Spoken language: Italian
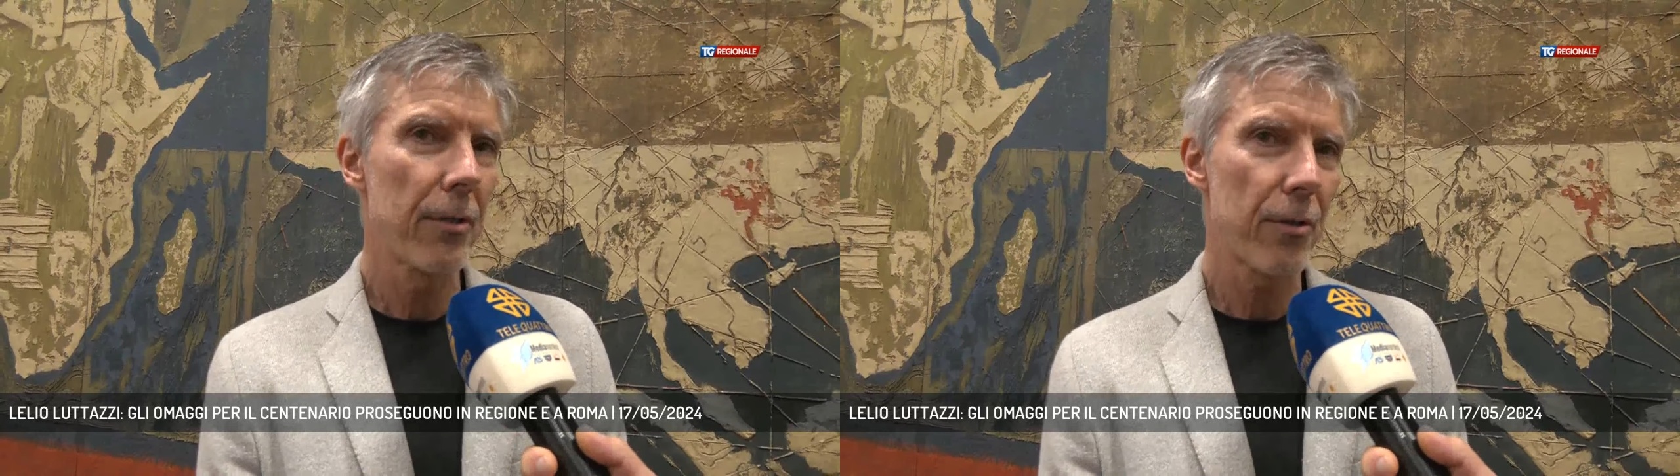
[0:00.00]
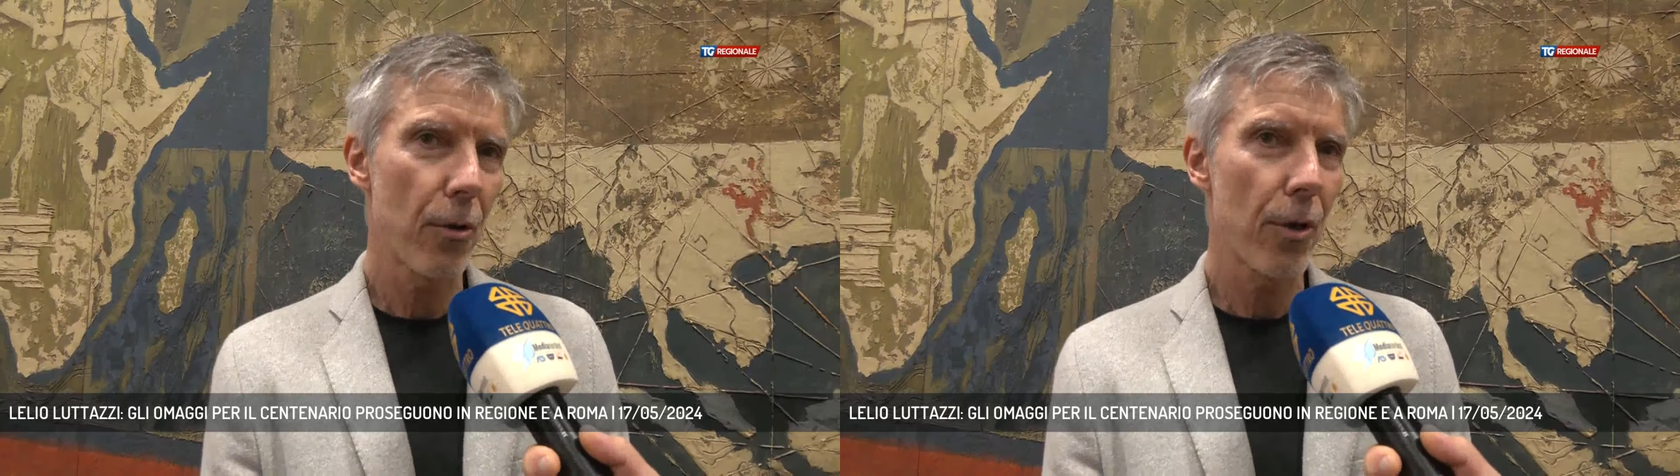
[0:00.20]

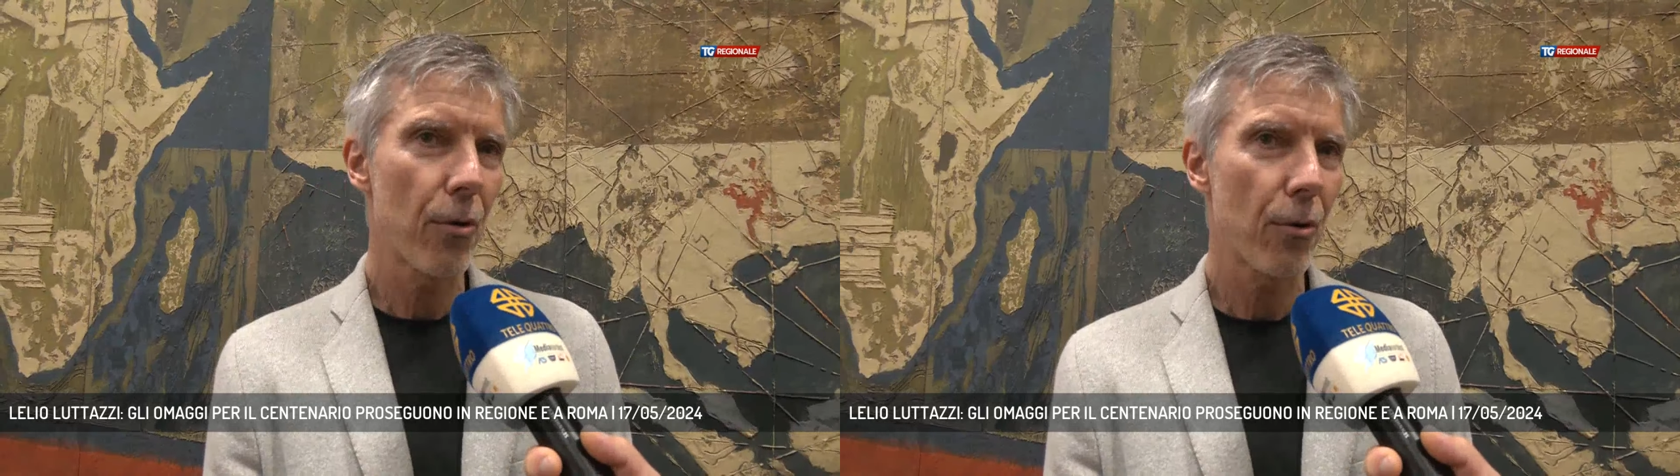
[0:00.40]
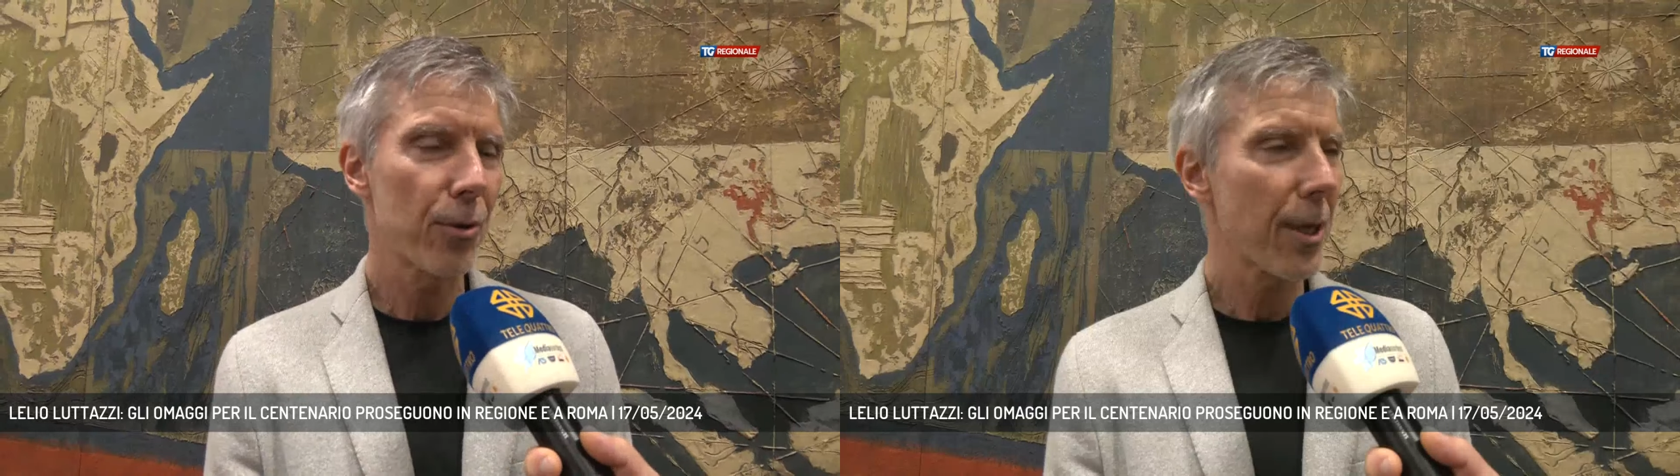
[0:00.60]

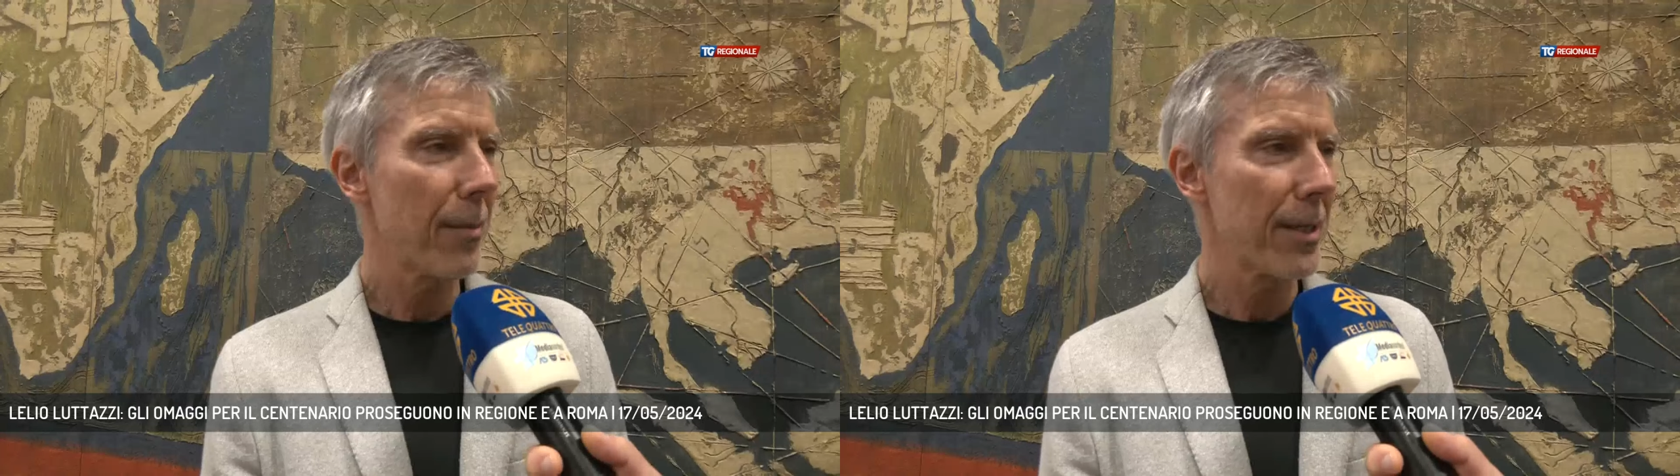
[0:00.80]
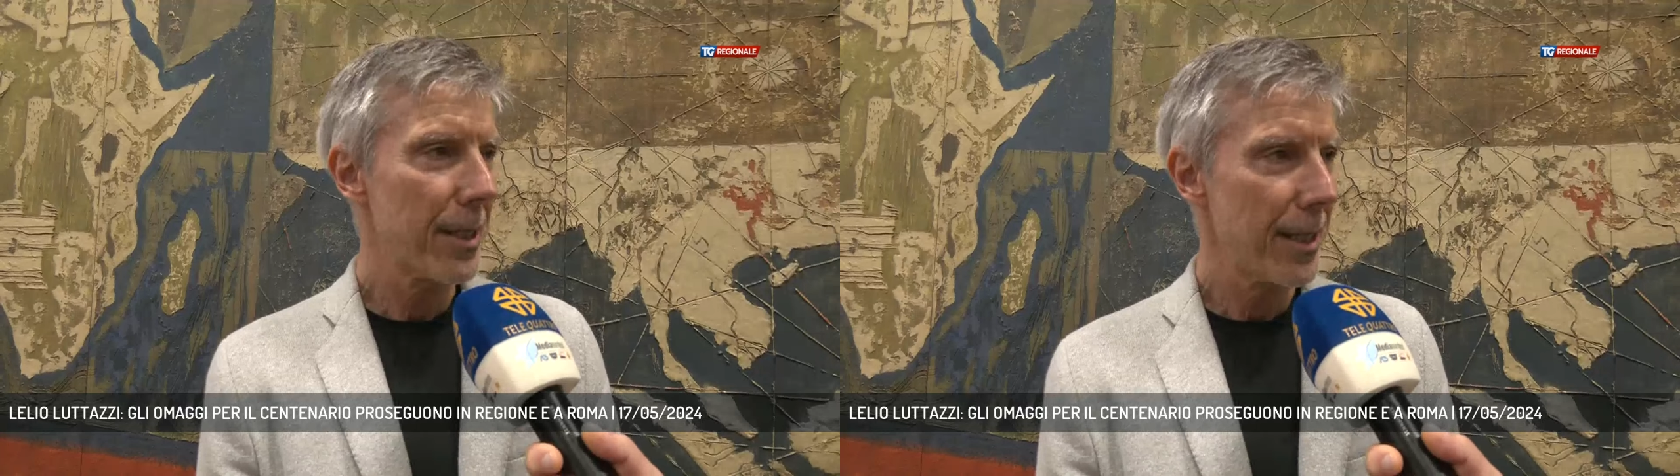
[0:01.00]
storico
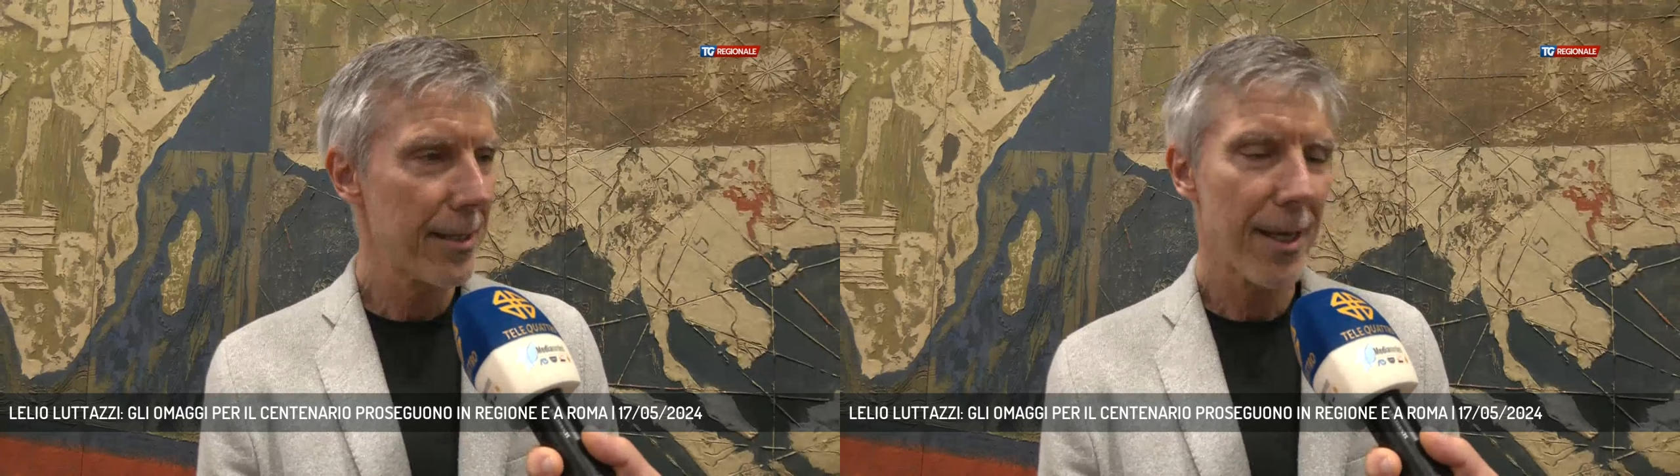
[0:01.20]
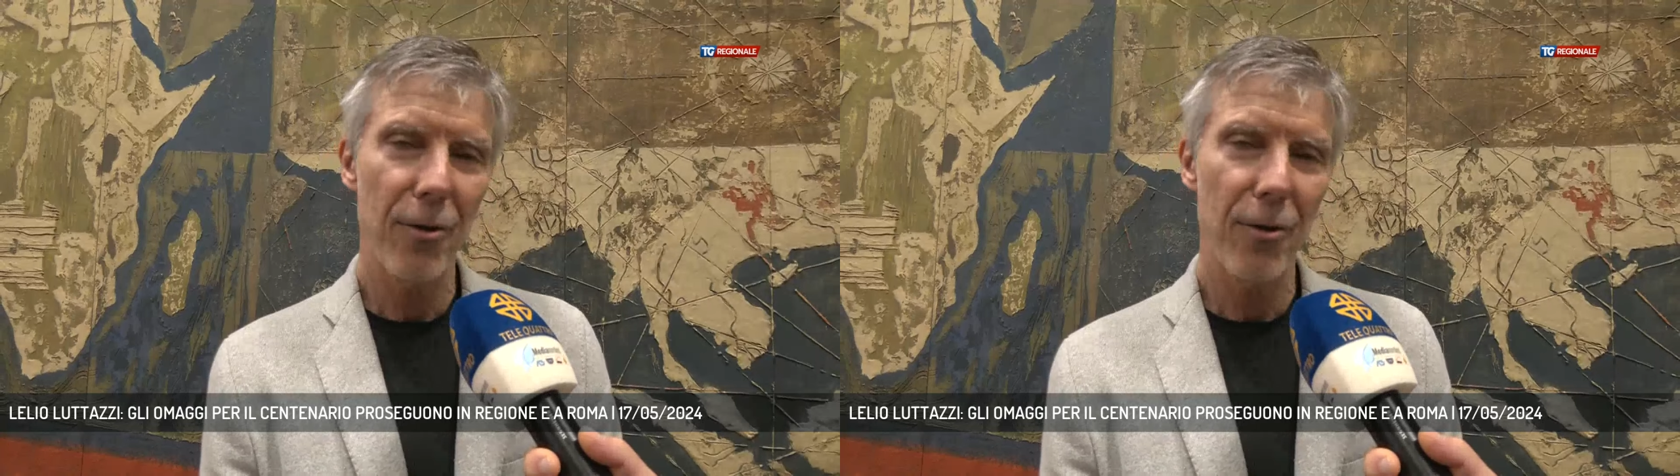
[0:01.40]
contrabbassista